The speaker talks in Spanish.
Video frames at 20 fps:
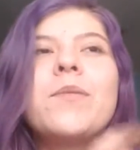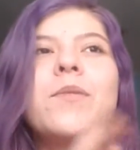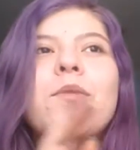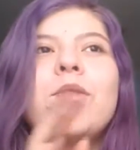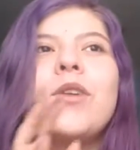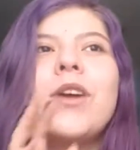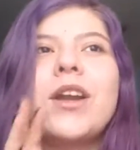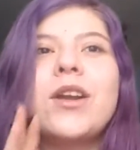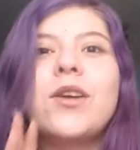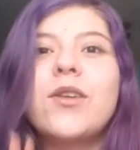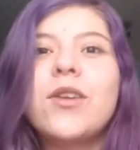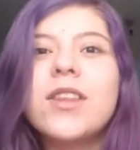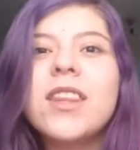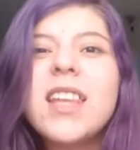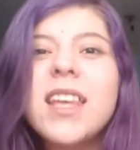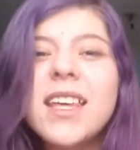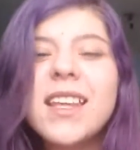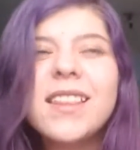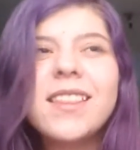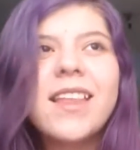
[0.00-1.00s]
mujer
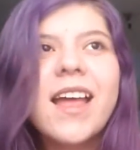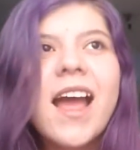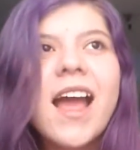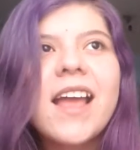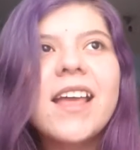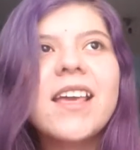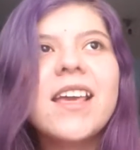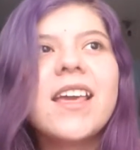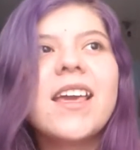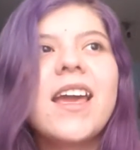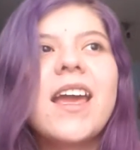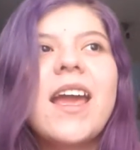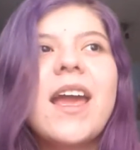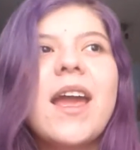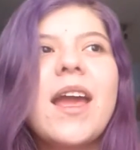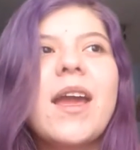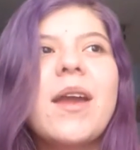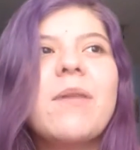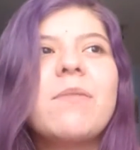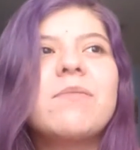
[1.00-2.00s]
gordita y
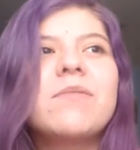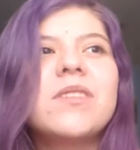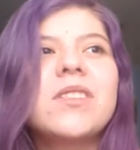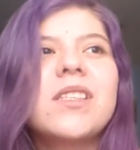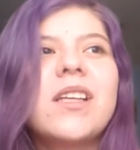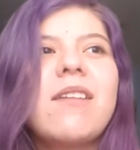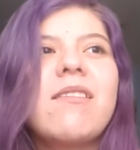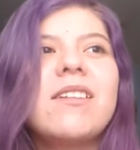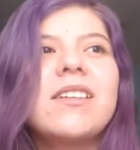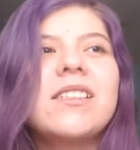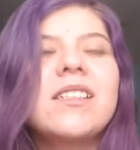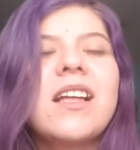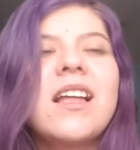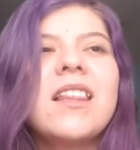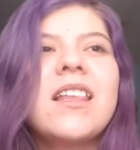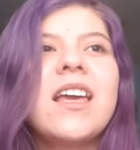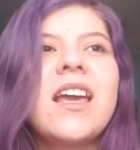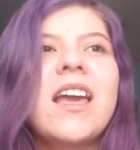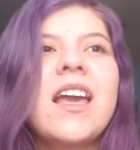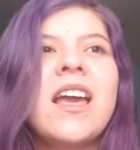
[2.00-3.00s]
que, mm, sabes,
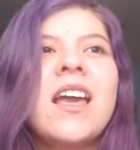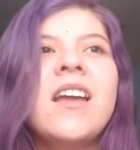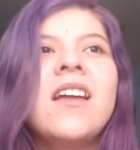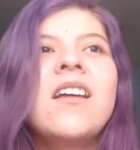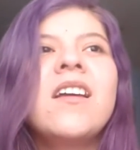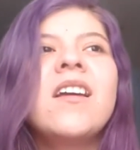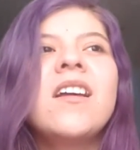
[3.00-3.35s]
nadie,